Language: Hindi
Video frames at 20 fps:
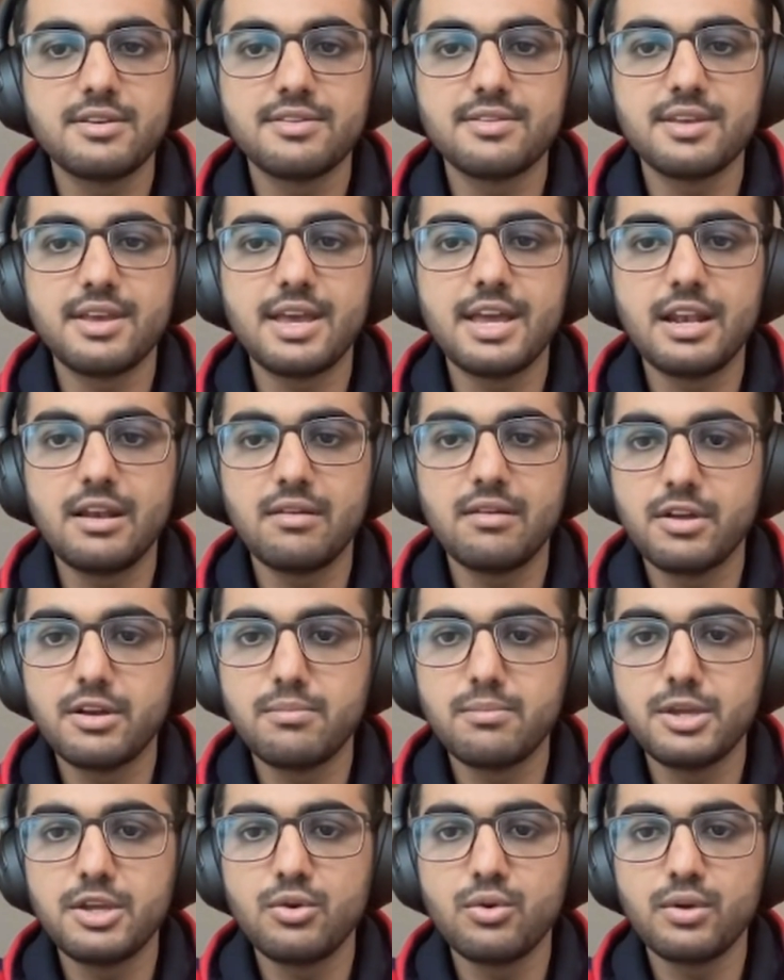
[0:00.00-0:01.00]
जैसे एल
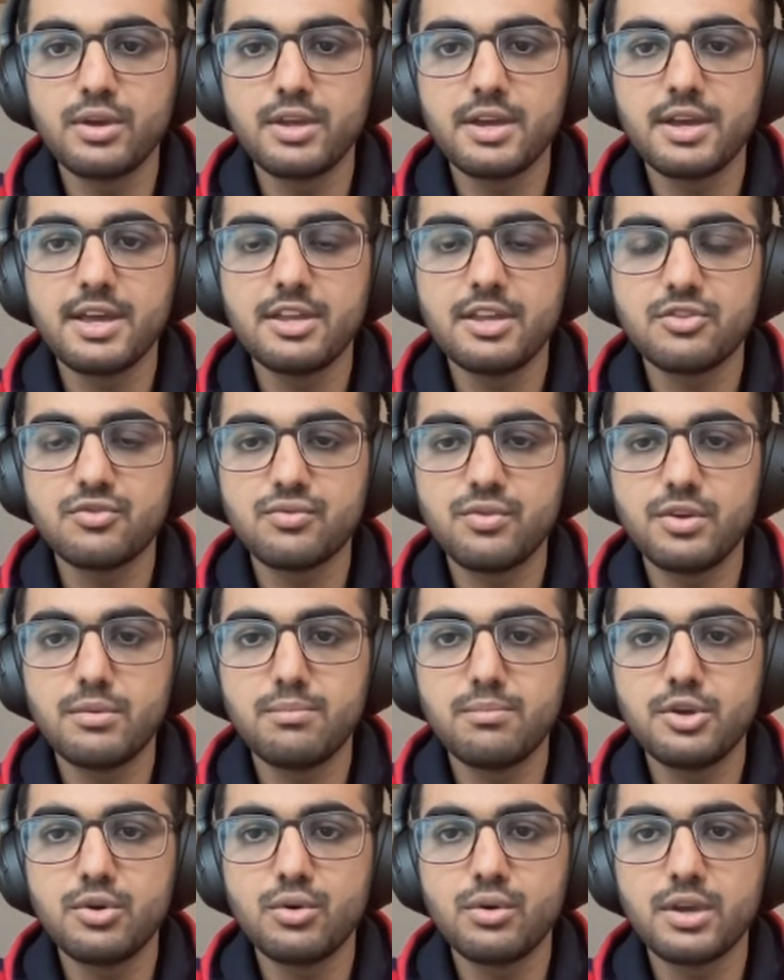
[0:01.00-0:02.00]
वन भी हो गया एच
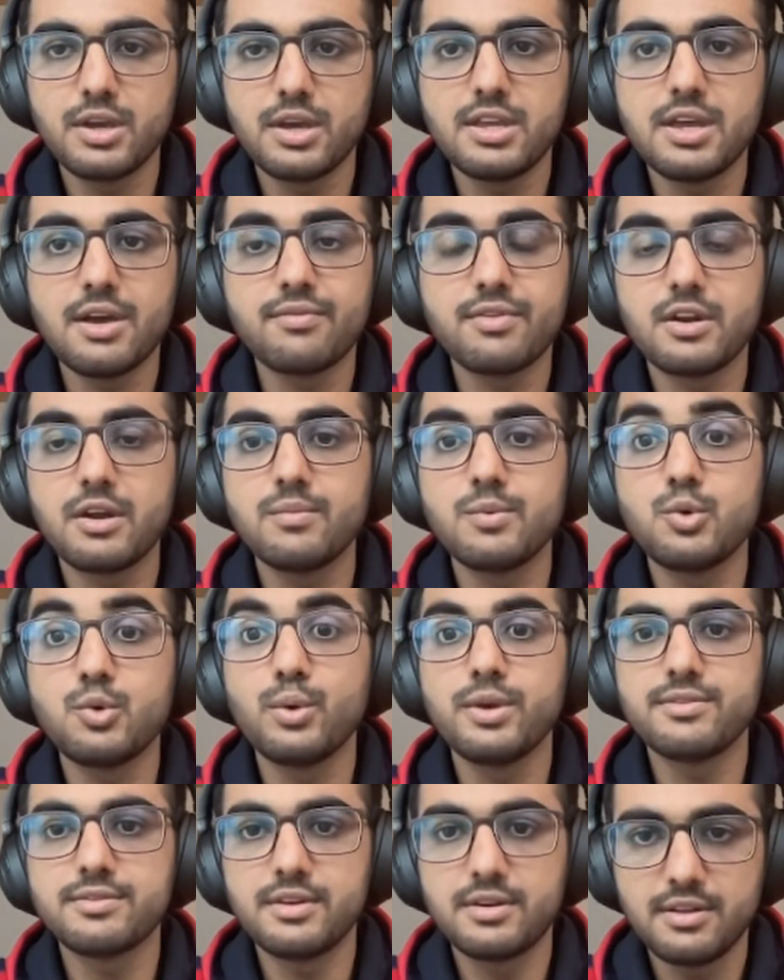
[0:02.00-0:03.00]
वन भी हो गया या फिर आप
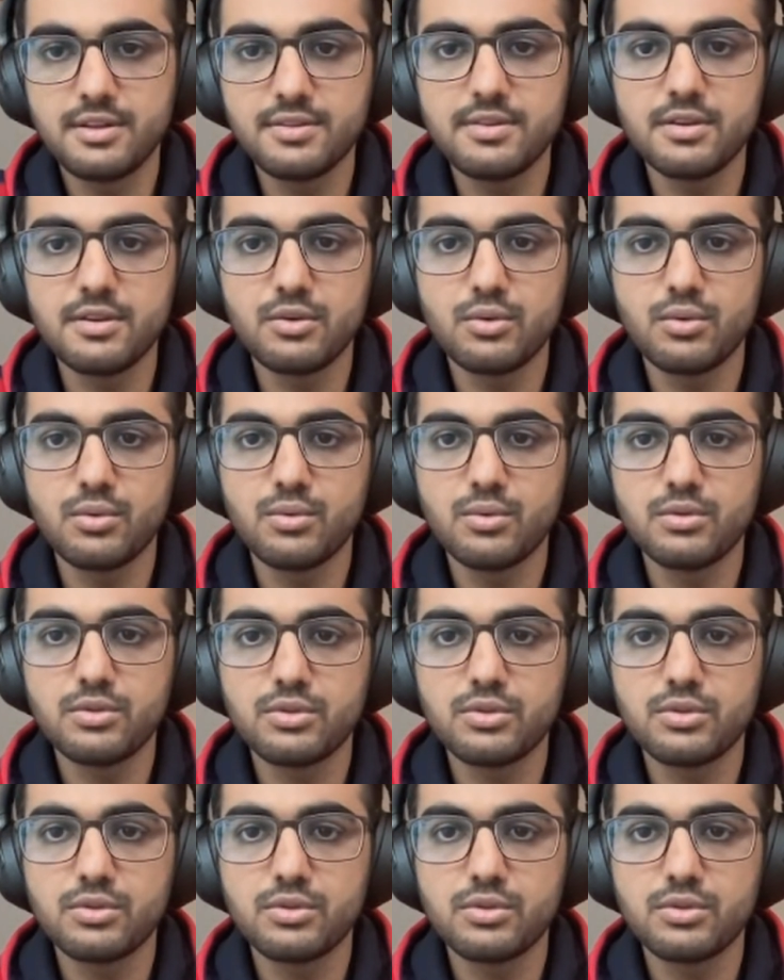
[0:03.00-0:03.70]
यूएस सिटीजन हो